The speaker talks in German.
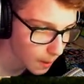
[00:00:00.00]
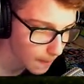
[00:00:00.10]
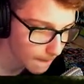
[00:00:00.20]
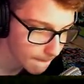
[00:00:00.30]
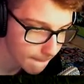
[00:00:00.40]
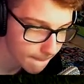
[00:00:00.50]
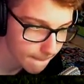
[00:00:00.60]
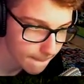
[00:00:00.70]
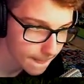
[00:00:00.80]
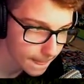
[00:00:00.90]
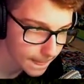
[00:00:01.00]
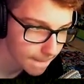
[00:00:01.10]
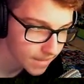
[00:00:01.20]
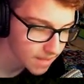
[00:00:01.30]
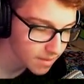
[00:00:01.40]
Für was brauchst du Feuerstein?
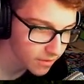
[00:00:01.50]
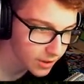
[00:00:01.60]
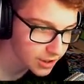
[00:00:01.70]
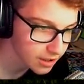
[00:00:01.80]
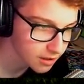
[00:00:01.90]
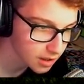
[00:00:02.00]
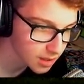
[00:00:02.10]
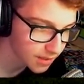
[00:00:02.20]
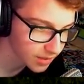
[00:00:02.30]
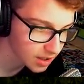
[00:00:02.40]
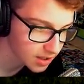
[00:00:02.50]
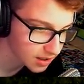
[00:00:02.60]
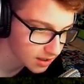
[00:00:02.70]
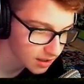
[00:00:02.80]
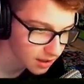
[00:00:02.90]
Gib mir einfach Feuerstein. Gib mir einfach. Oh,
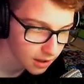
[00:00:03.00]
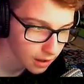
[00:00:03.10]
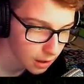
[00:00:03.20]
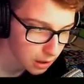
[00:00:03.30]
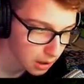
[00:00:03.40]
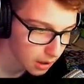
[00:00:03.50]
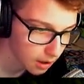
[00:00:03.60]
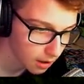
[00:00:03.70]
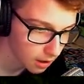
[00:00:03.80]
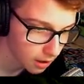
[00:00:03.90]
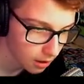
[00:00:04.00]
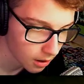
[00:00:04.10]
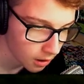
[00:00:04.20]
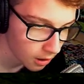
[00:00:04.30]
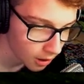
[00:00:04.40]
lol, ich habe richtig viel Zeug,
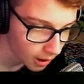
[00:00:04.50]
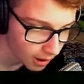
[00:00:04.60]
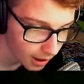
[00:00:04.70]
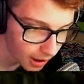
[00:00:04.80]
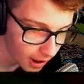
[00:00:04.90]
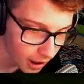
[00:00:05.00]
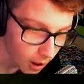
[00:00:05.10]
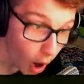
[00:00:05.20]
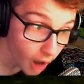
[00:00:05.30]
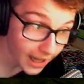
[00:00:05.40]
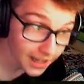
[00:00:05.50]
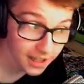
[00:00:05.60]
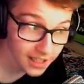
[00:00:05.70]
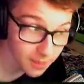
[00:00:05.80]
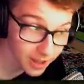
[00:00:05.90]
richtig viel Stuff. Oh nein,
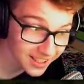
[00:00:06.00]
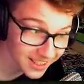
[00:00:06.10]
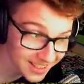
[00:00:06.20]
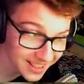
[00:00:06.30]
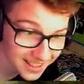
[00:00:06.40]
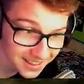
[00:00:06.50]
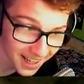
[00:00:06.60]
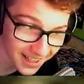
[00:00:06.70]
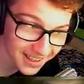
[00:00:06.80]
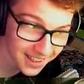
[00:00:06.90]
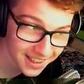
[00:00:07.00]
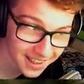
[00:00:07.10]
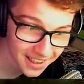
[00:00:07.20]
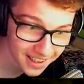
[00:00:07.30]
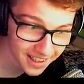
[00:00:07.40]
das wollte ich nicht. Nein.
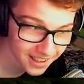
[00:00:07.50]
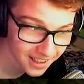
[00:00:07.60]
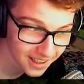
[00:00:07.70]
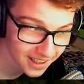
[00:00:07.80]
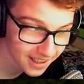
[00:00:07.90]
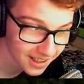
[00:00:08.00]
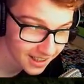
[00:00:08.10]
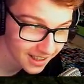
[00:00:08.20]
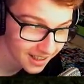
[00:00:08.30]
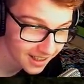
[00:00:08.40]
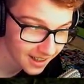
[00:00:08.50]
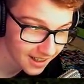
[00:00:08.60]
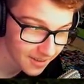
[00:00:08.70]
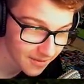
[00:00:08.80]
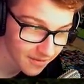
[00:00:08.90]
Das ist ange Jürgen,
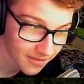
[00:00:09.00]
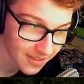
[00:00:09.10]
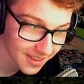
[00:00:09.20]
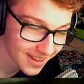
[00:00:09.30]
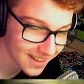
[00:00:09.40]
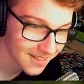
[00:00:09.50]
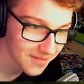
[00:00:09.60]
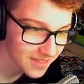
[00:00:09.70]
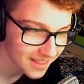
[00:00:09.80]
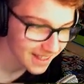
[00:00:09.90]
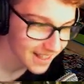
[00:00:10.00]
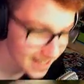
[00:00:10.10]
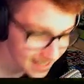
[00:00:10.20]
warum schlägst du das arme Ding?